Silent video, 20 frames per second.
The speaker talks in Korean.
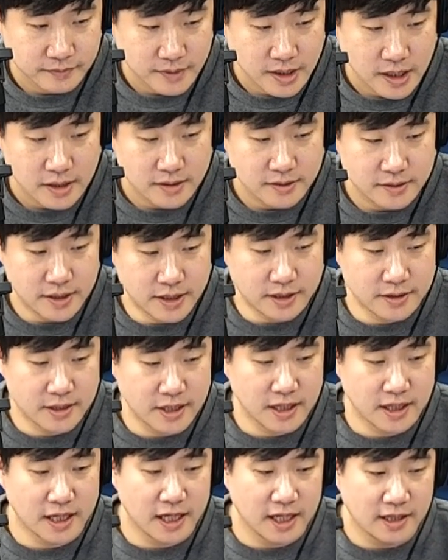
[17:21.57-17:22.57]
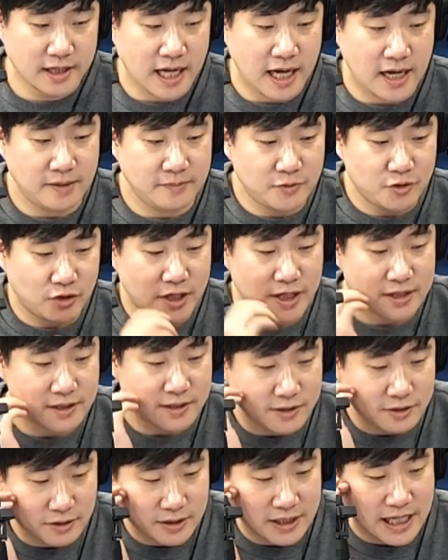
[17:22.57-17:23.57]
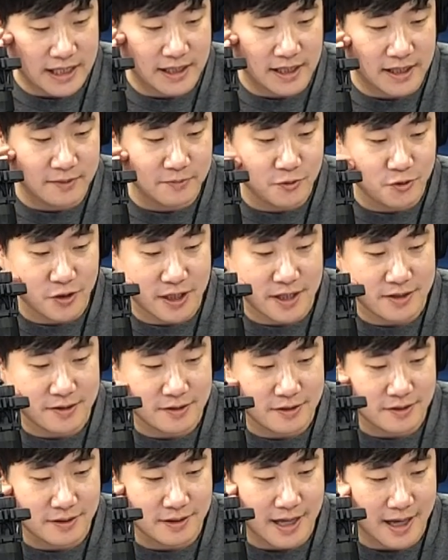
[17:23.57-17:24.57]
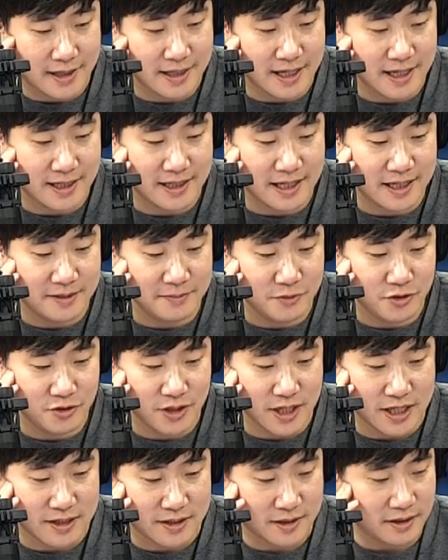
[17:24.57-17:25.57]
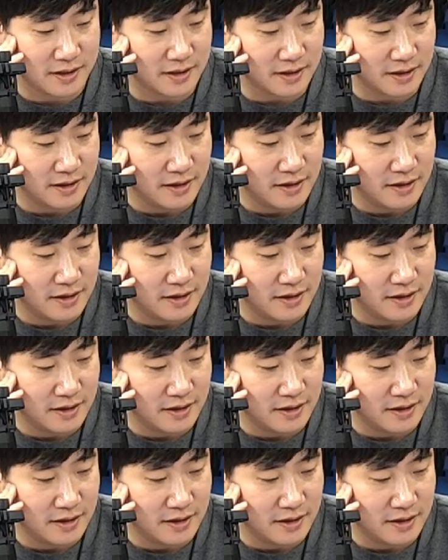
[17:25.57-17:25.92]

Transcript: 채팅창에 다음 주 게스트, 다다음 주 게스트, 다다다음 주 게스트.